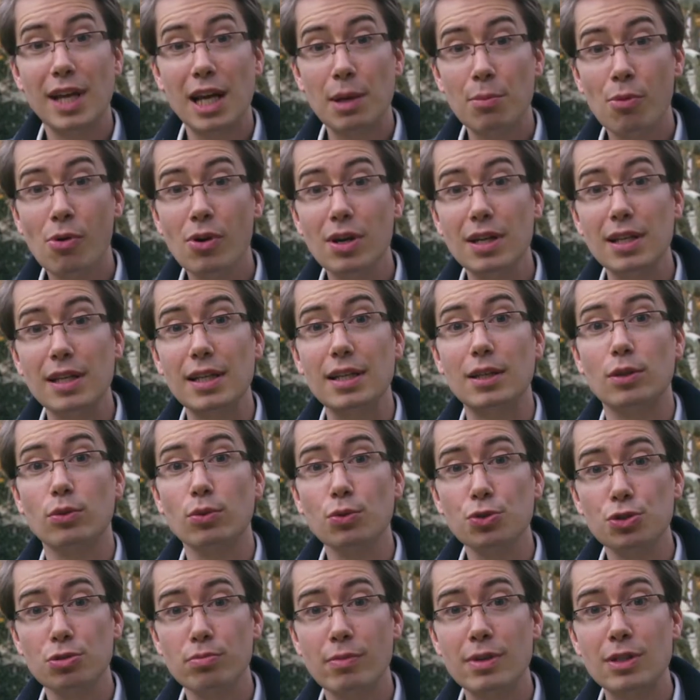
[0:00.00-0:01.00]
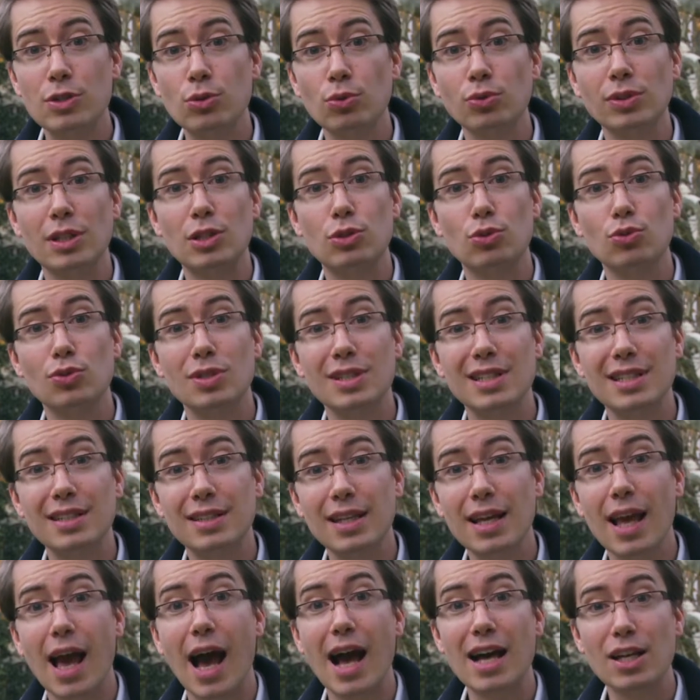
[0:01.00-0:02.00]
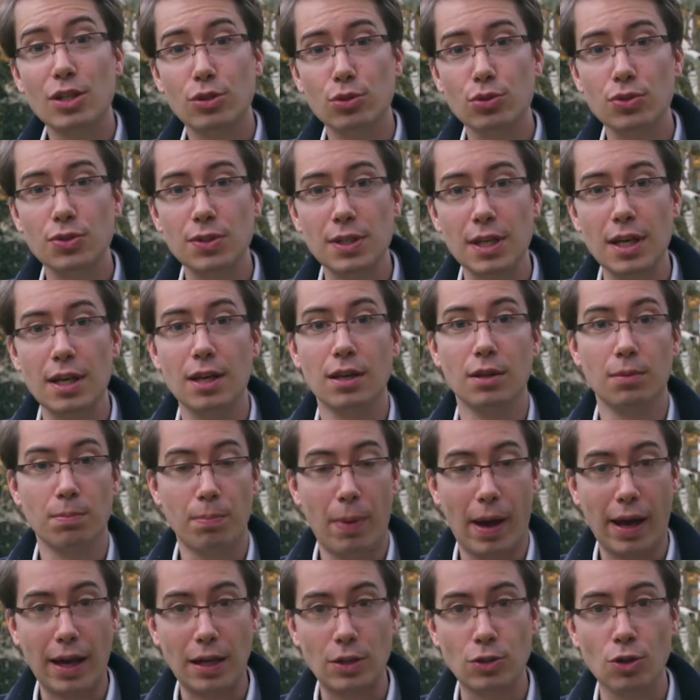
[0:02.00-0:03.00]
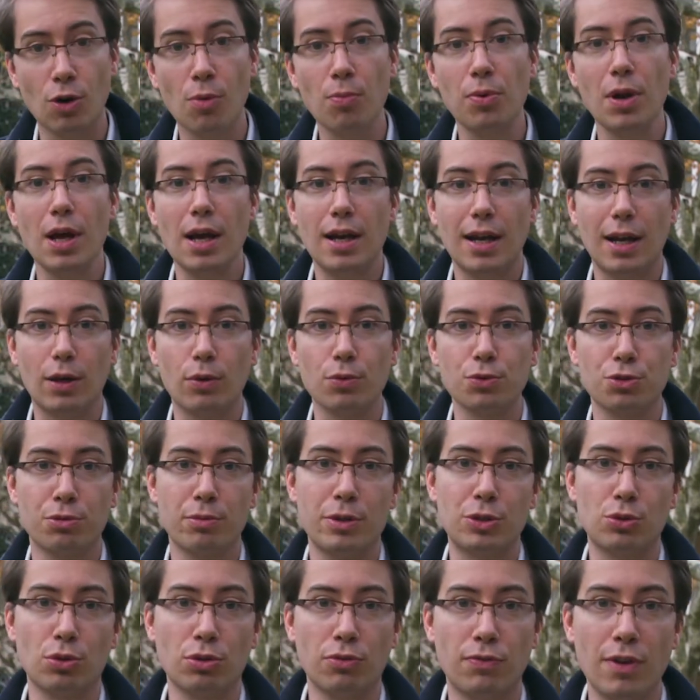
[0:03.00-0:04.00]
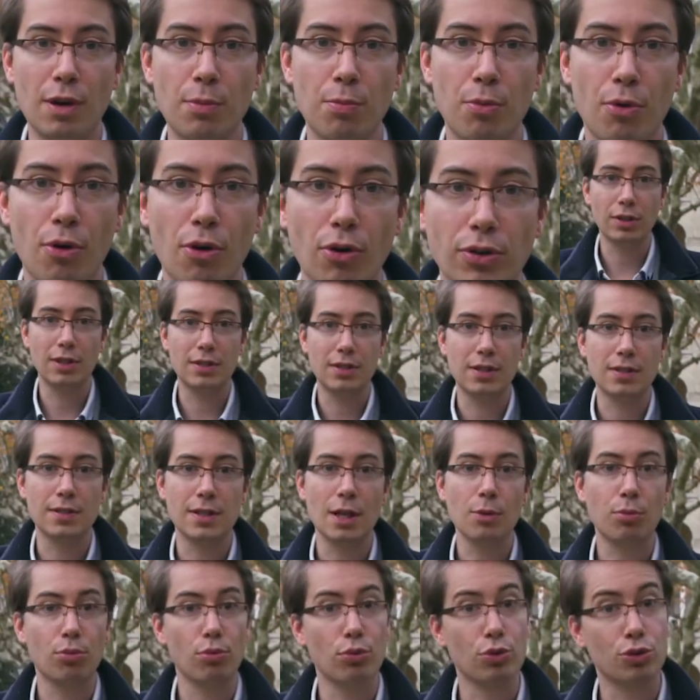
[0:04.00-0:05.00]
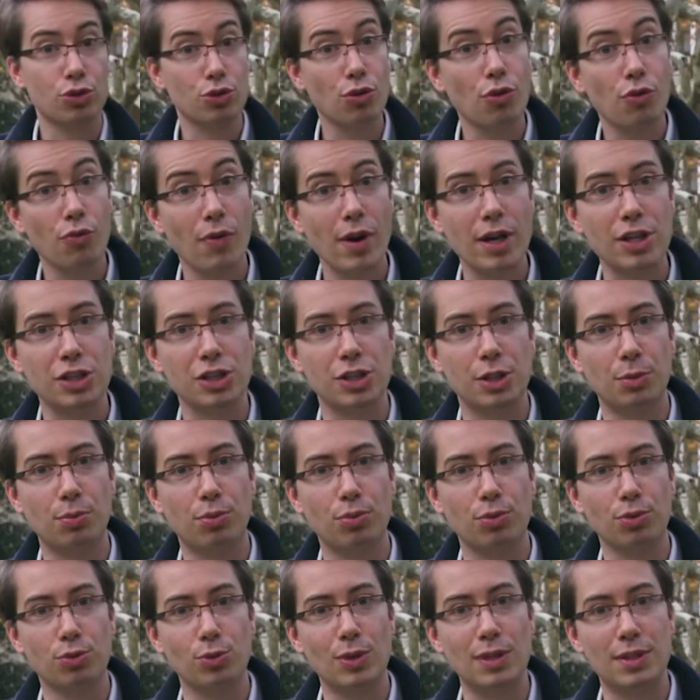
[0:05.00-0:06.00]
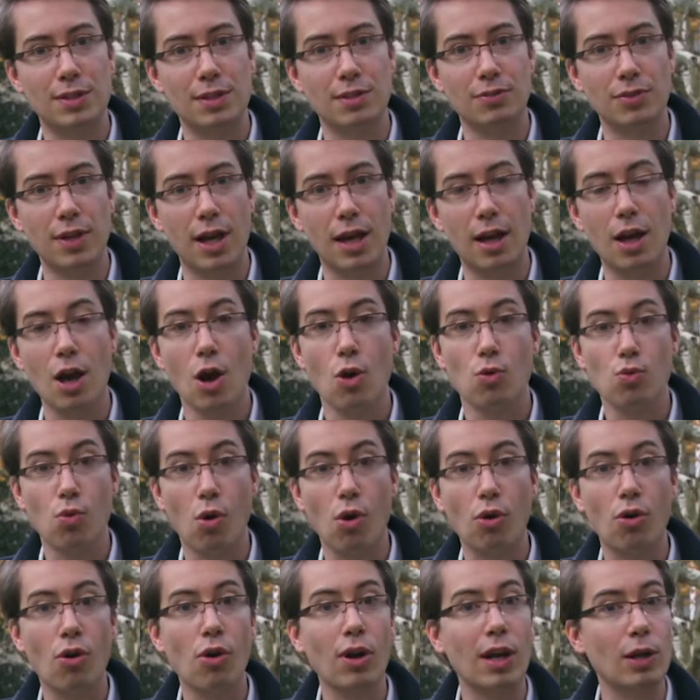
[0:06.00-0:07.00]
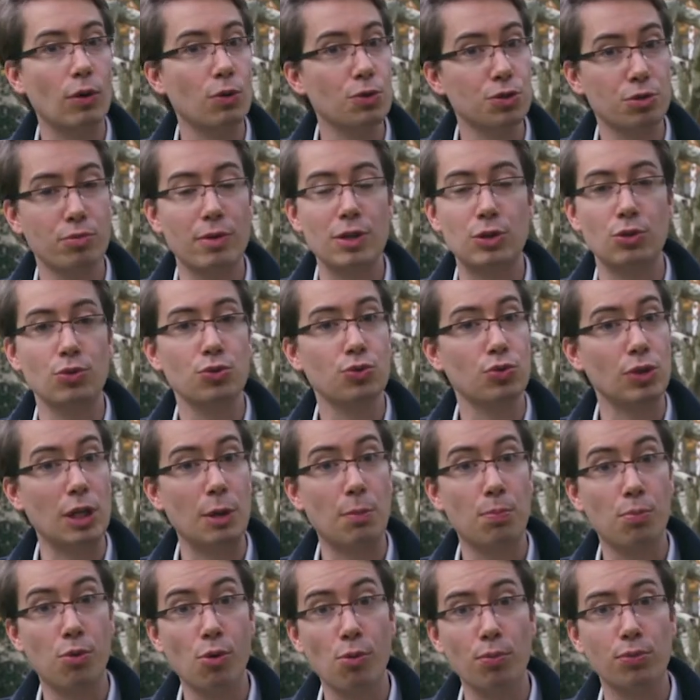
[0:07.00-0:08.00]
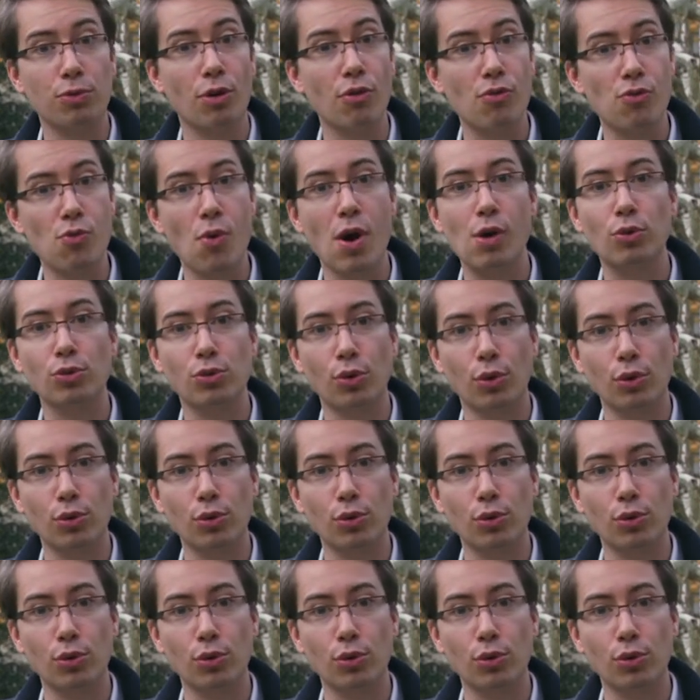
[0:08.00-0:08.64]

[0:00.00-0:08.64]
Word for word: également les consommations des utilités associées, par exemple la consommation de vapeur nécessaire pour le chauffage des produits lessiviels ou encore la consommation sur les pompes d'envoi ou de